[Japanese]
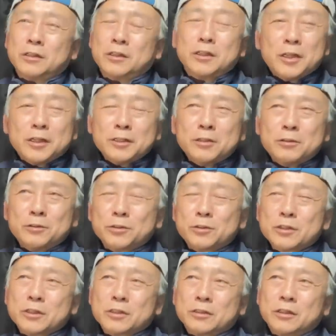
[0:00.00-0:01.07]
日帰りで行く予
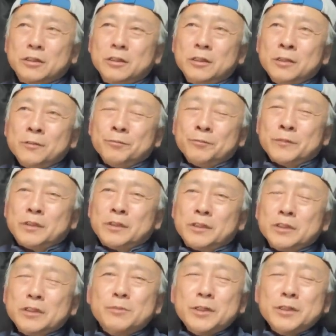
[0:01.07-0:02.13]
定なんで、
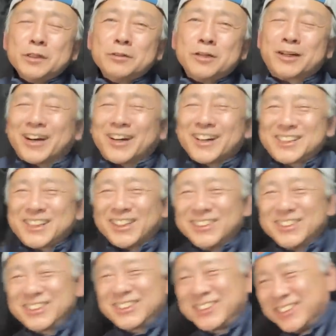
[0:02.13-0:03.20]
7万円ぐらいかかっちゃう
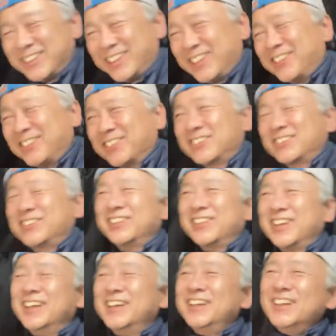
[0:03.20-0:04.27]
んですよね、ほんと
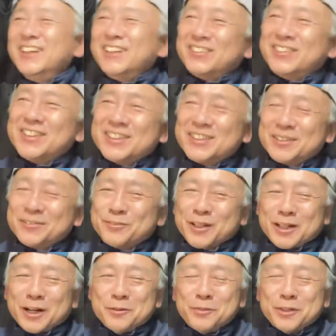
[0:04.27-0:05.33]
ね。まあ、まあ、
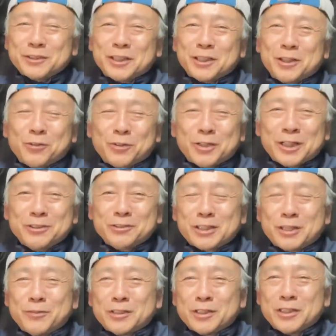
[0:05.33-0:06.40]
頑張ってね、お金を
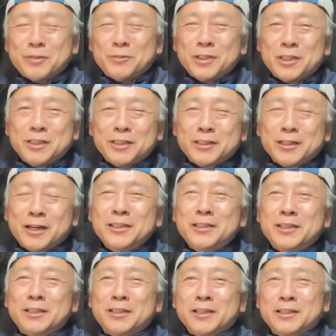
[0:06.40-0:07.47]
貯めてね、みんなに会い
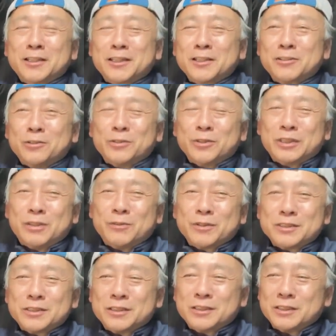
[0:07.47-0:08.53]
に行きたいなと思って
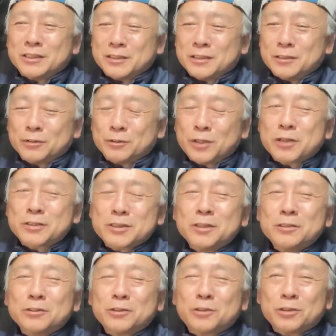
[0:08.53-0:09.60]
ます。えー、たく
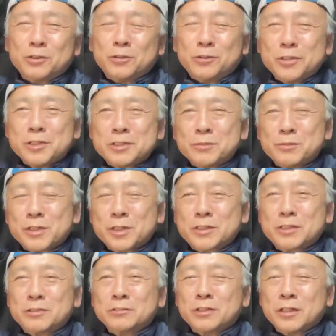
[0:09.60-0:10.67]
さんの人に応援してもらっ
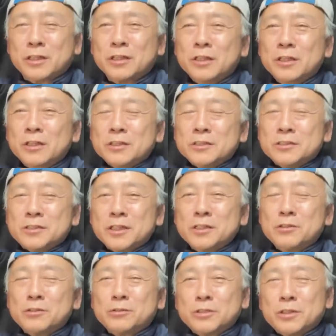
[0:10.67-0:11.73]
てるんでね、
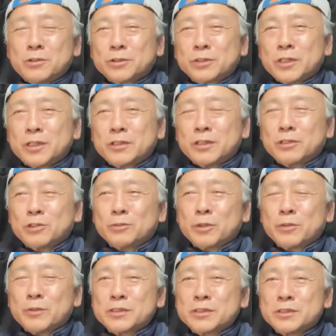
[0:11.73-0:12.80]
全力で応えたいと思
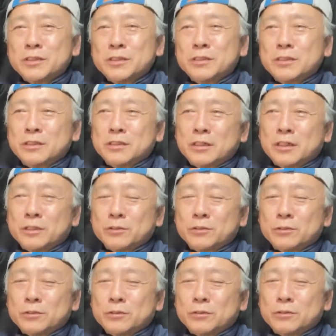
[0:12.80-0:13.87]
います。で、あ
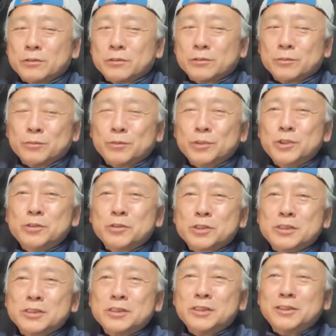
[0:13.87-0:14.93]
の無理を
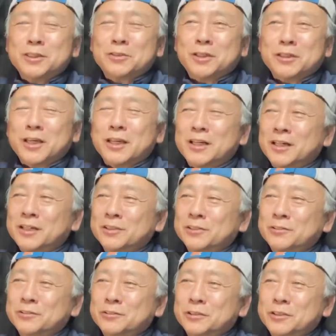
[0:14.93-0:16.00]
しないでとかね、あ
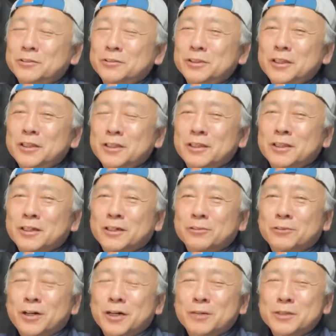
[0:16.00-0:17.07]
のいろんなね、あ
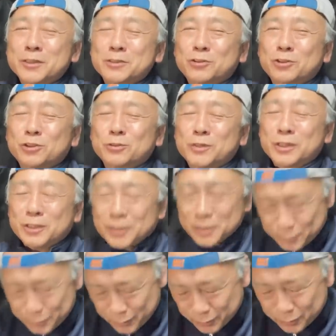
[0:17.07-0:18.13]
の、励ましの言葉いた
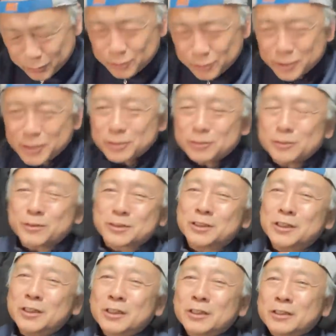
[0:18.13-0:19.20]
だいて、本当にありがとうございま
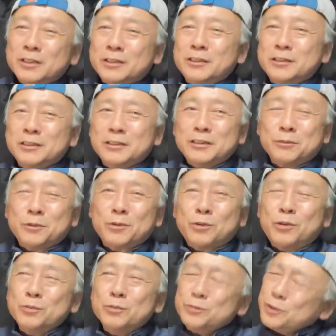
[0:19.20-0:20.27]
す。えー、でも、
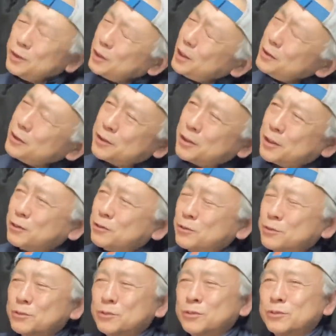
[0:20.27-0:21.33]
こんな、なんかね、
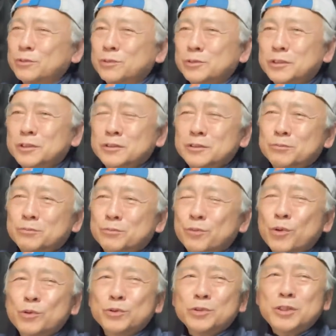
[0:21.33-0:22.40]
この、
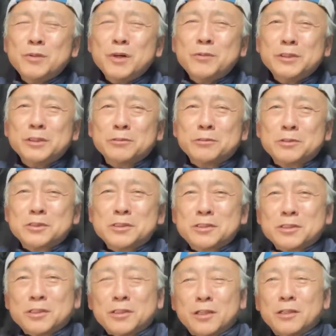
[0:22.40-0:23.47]
僕の今までの人
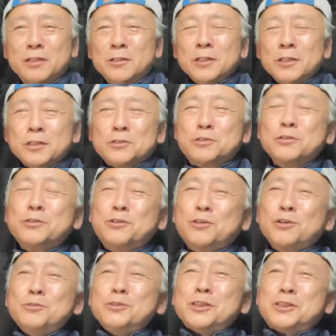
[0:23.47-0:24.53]
生でね、ずっ
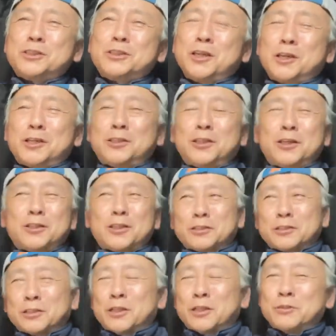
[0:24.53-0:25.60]
と無理して生きてきた
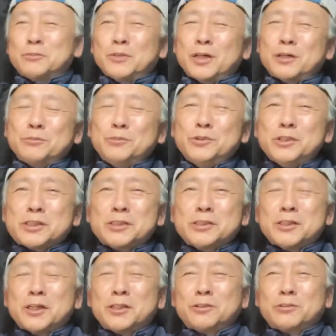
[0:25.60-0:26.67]
んでね、なんか無理し
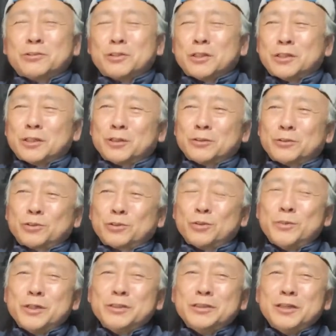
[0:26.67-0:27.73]
ないとね、あの、
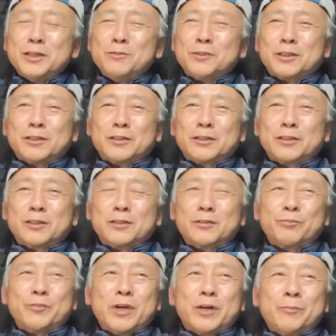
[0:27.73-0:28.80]
止まんないみたいなんね、
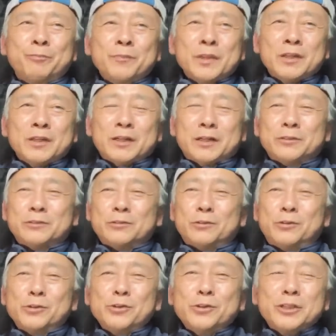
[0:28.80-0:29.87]
まあ、あの、
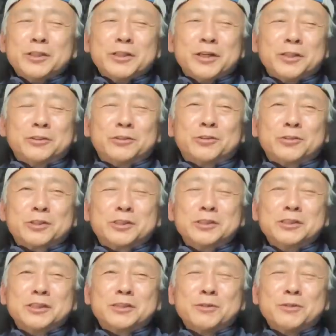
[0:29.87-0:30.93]
泳いでないと
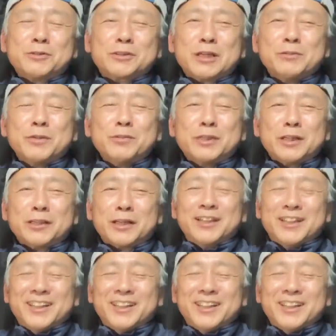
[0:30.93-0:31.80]
死んでしまうサメみたいな